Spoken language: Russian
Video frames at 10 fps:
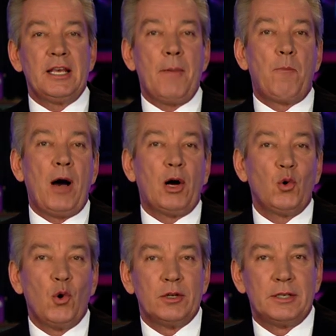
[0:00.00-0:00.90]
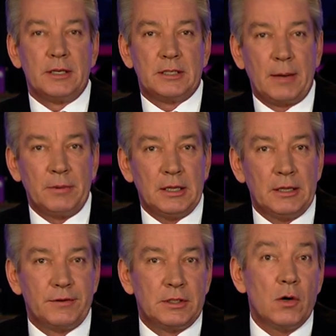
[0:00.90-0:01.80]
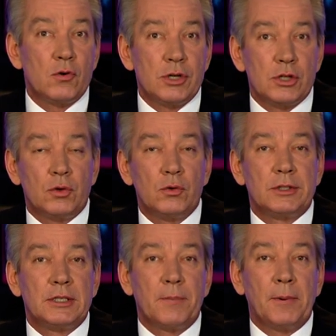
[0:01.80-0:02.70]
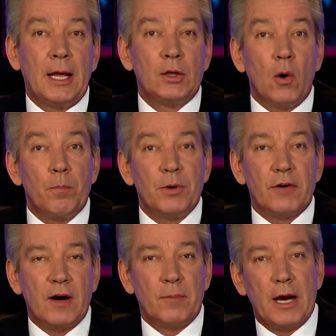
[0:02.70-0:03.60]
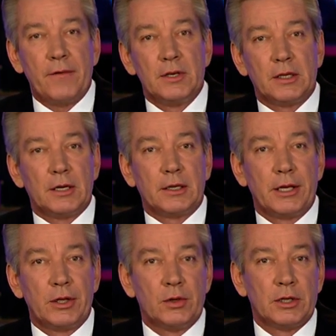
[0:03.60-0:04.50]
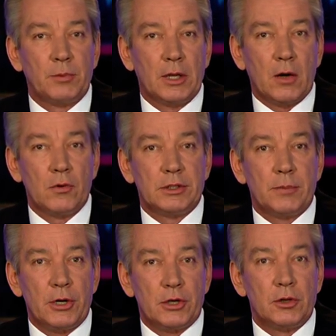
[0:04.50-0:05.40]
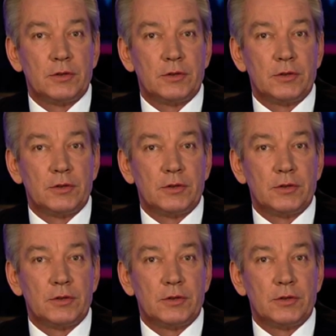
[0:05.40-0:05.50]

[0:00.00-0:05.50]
О погоде. Несомненно, все уже ждут тепла, но первомай в некоторых регионах Беларуси пришлось